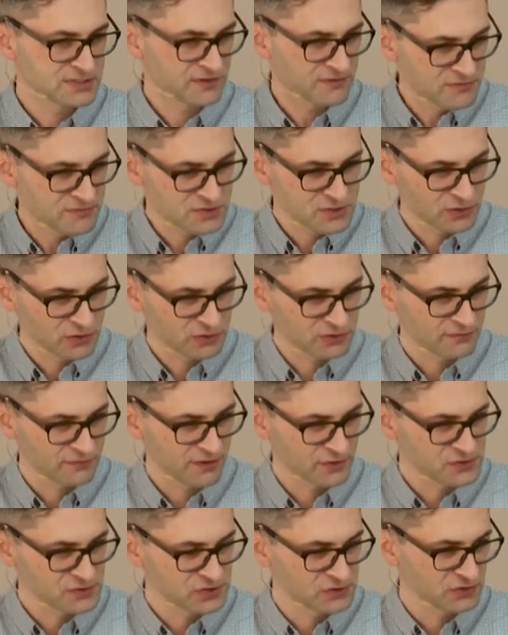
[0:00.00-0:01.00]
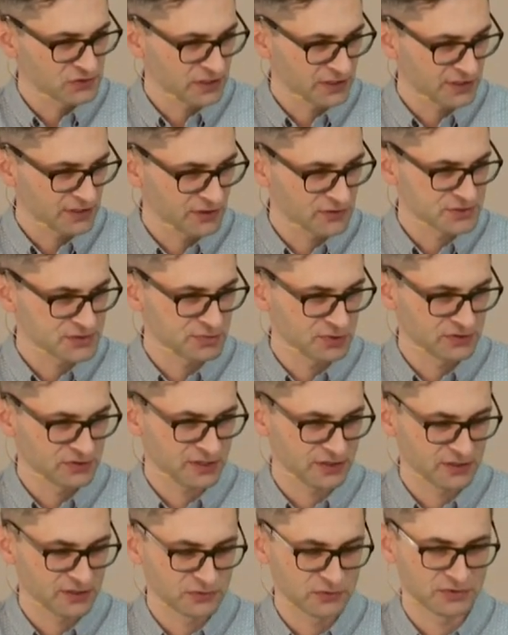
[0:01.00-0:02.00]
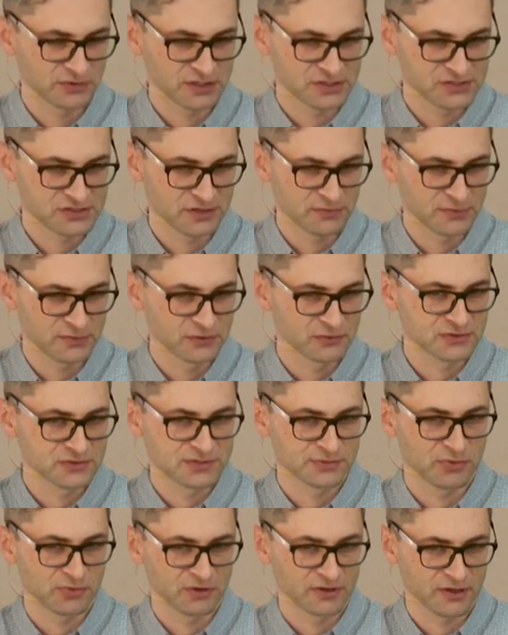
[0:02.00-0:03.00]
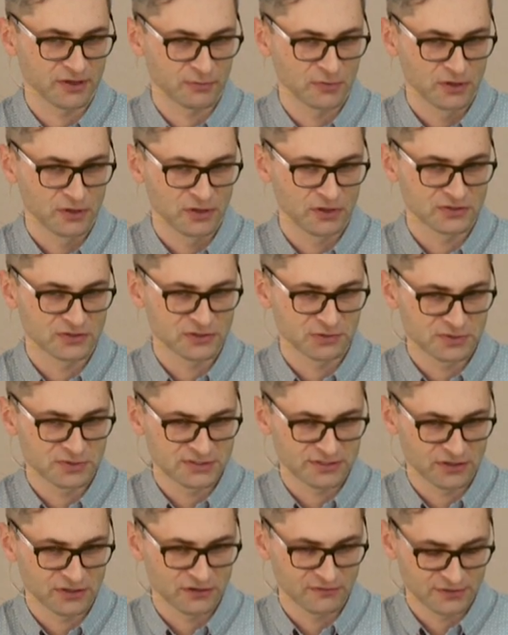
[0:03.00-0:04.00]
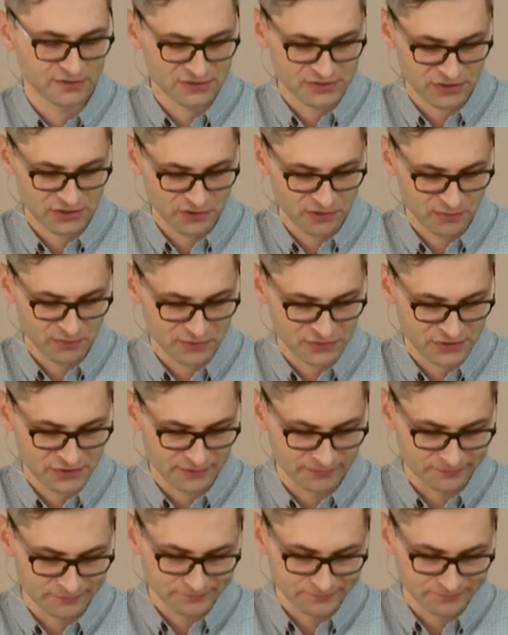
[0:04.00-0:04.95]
nam w przygotowaniu się do takiego spotkania tu na ziemi już z Bogiem osobistego w naszej komorze.